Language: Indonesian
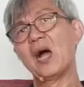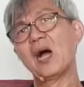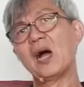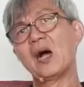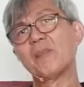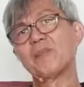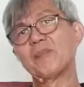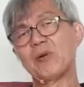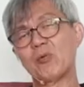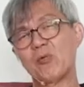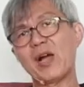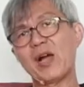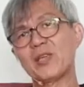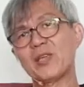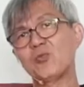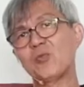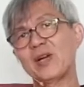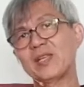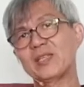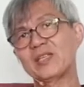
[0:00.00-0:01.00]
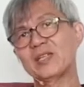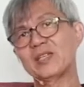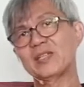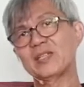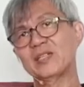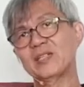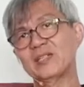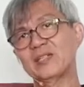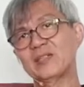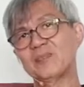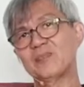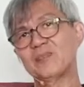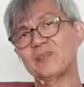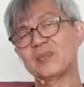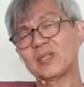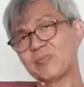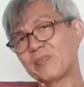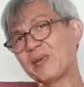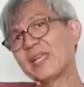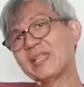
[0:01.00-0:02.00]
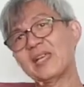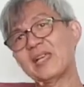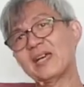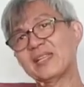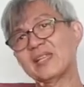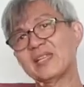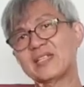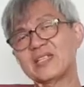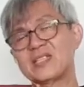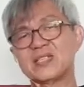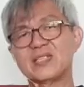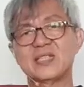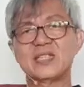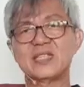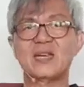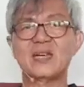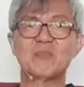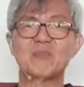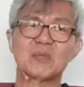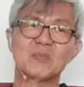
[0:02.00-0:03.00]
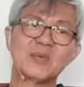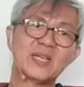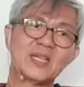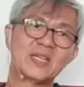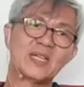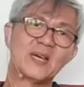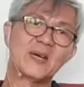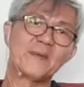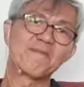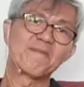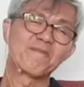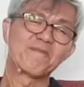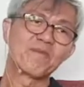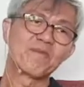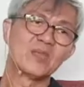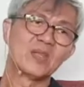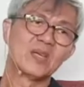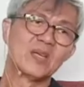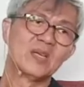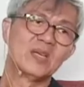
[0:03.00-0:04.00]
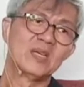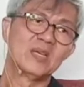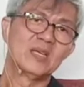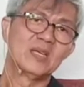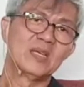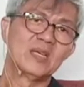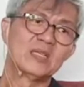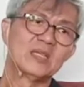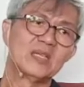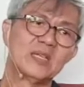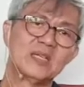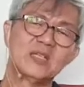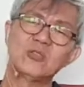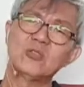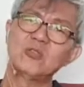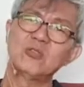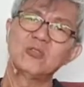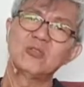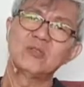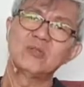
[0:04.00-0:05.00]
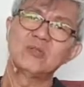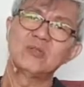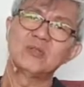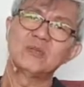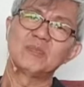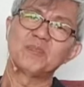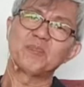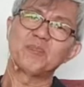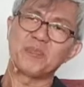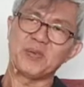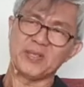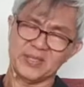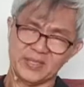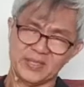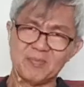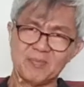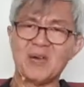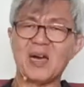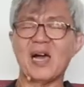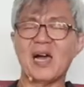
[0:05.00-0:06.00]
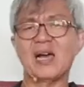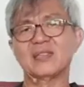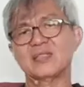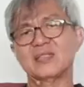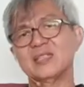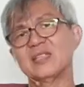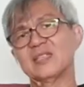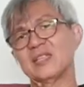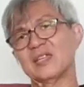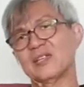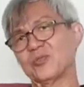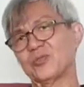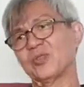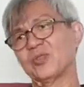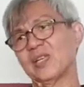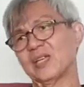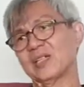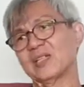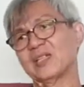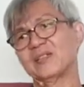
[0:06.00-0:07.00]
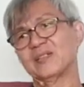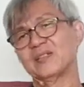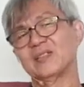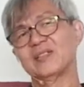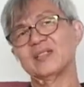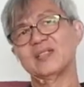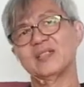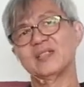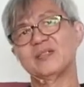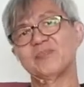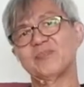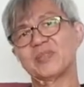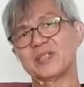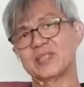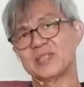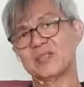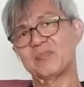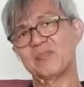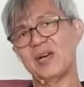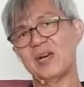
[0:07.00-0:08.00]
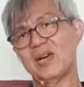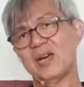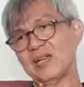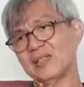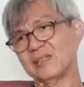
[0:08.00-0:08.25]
pewahyuan yang berbeda dari segi yang berbeda yaitu persembahan kita, saudara. Ya, persembahan.